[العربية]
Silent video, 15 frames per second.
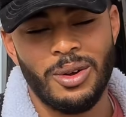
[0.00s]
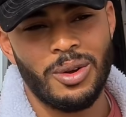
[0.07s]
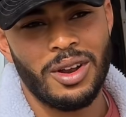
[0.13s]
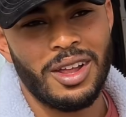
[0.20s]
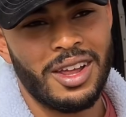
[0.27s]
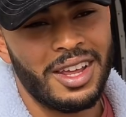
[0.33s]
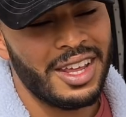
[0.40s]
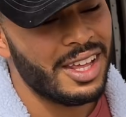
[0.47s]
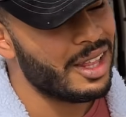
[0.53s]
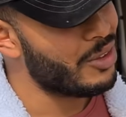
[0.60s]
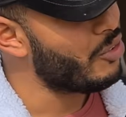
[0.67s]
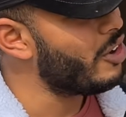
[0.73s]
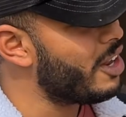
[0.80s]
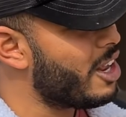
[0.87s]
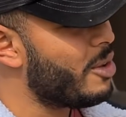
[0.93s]
والله هي
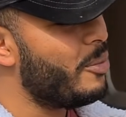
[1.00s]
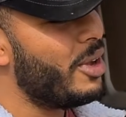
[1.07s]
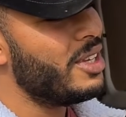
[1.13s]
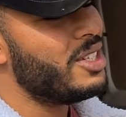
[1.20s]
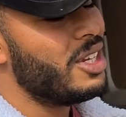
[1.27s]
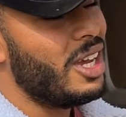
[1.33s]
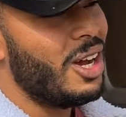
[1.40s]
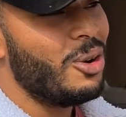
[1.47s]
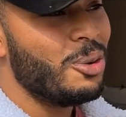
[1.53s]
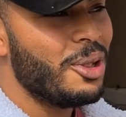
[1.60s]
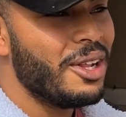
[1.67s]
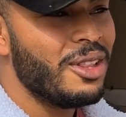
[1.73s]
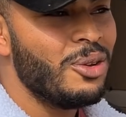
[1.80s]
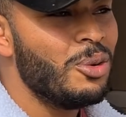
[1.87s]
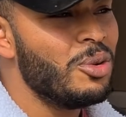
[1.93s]
نتفارق مع شي عاود
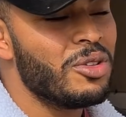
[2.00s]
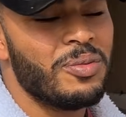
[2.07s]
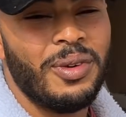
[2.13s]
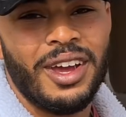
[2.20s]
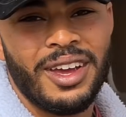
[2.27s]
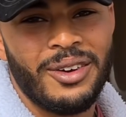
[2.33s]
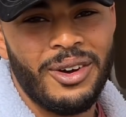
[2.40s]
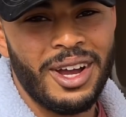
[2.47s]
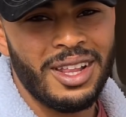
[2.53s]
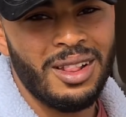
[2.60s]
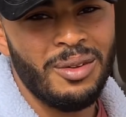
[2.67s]
اللي دوز معايا واحد